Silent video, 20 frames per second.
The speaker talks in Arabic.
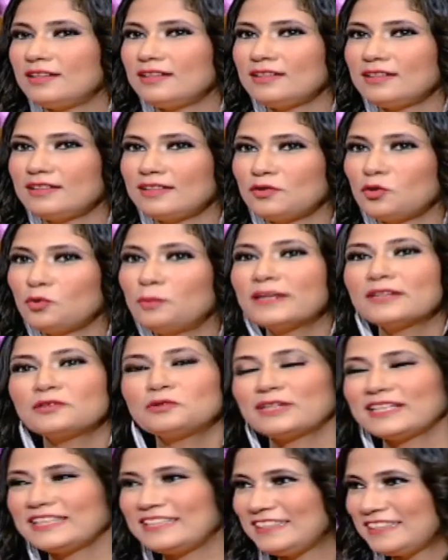آه،
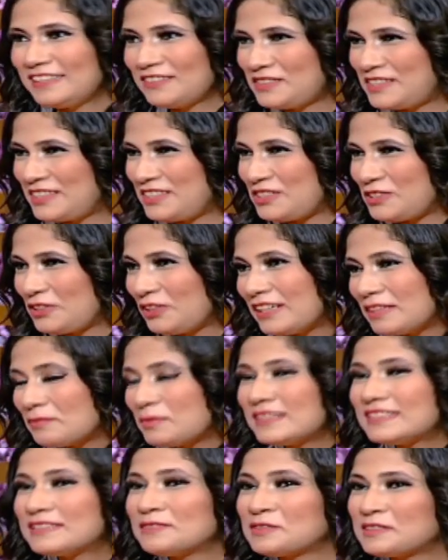وبرده جات لي نفس الشك
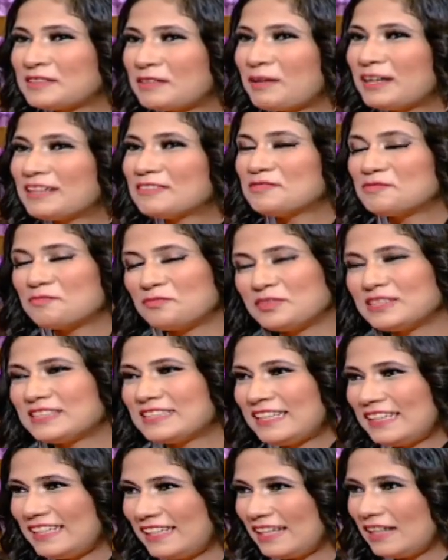بس طبعا مش
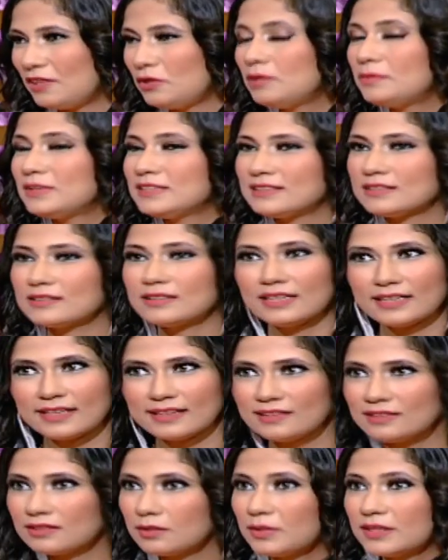زي الاول بس هي
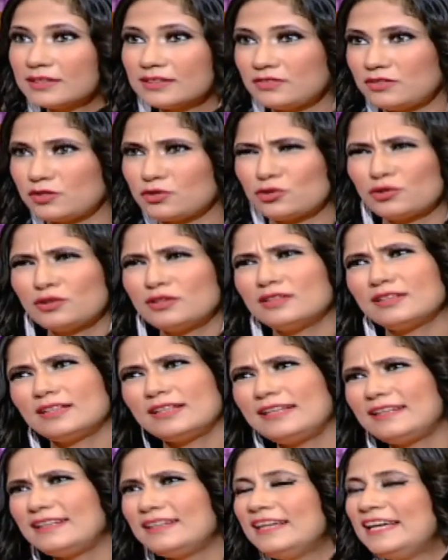جات لي طبعا نفس الشك
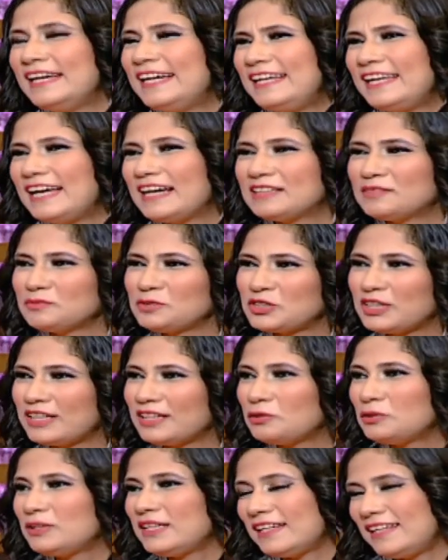لا انا مش
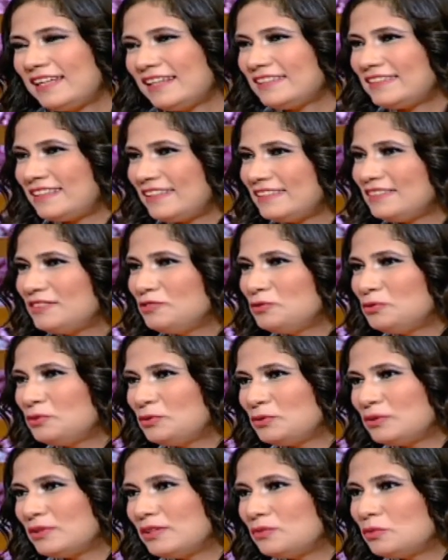هاخد علاج تاني
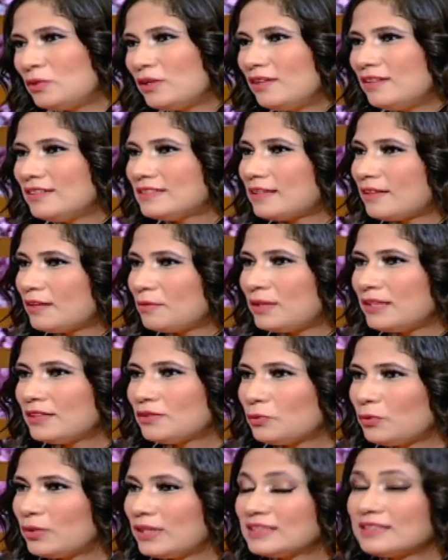وخلاص انا
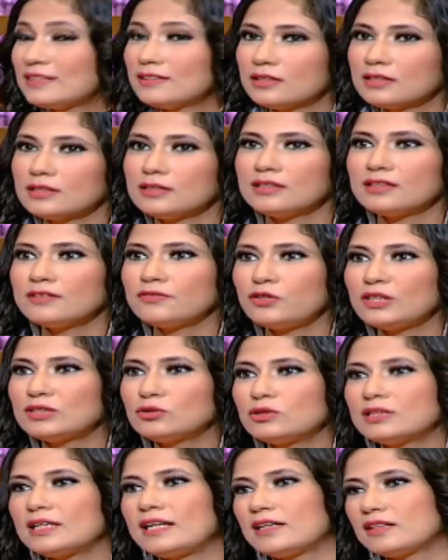بقيت كويسه لدرجه ان انا في
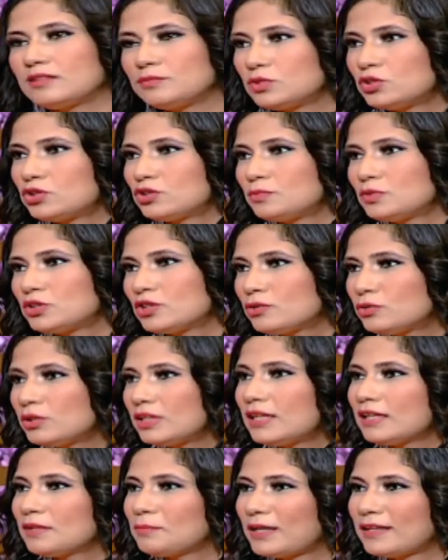وقت قلت لا انا مش مش هاخد
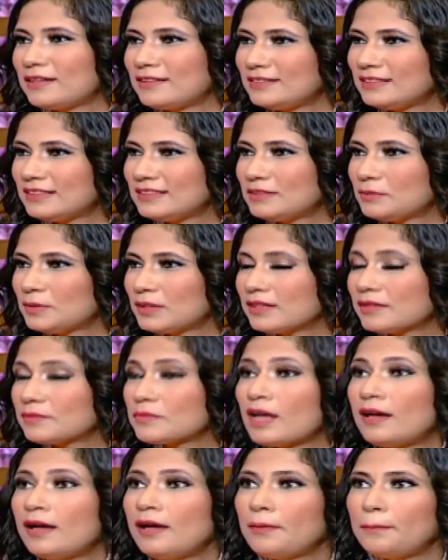علاج بقى يعني هسيبها كده
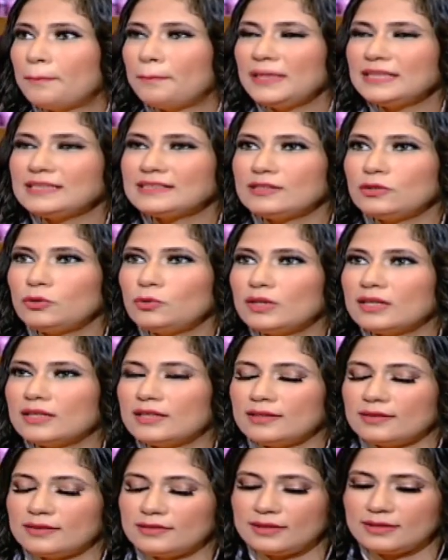بس هو
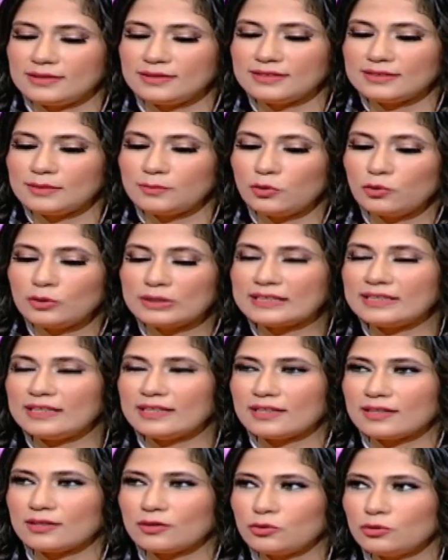يعني زي ما قلت
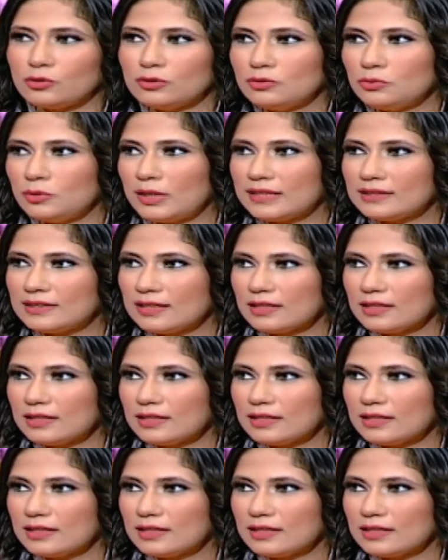لك خد يعني وقتك